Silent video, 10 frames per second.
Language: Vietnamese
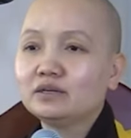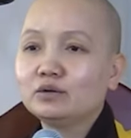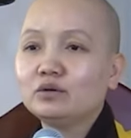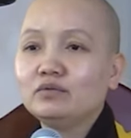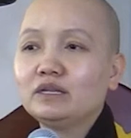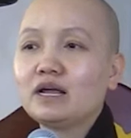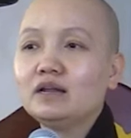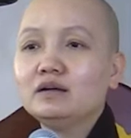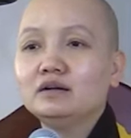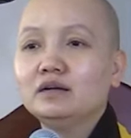Cho nên quý vị
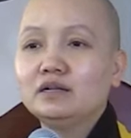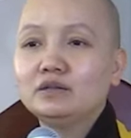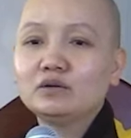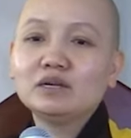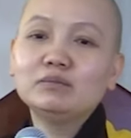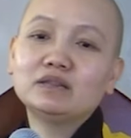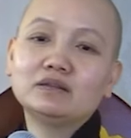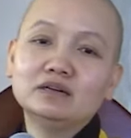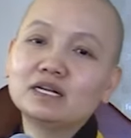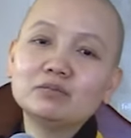thấy đó, nhiều khi
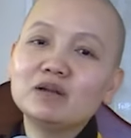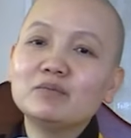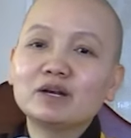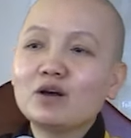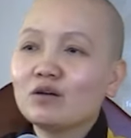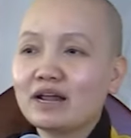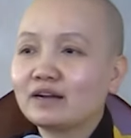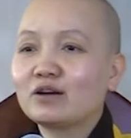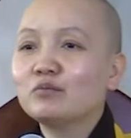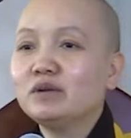mình tưởng kiếp này mình ngon
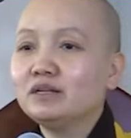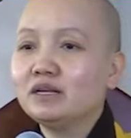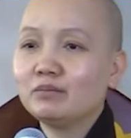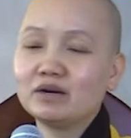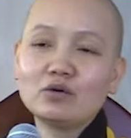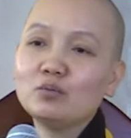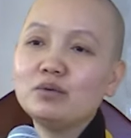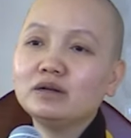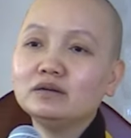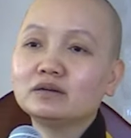lành không bị gì mà đâu có
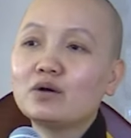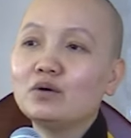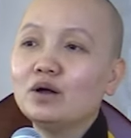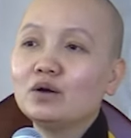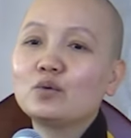biết được đâu.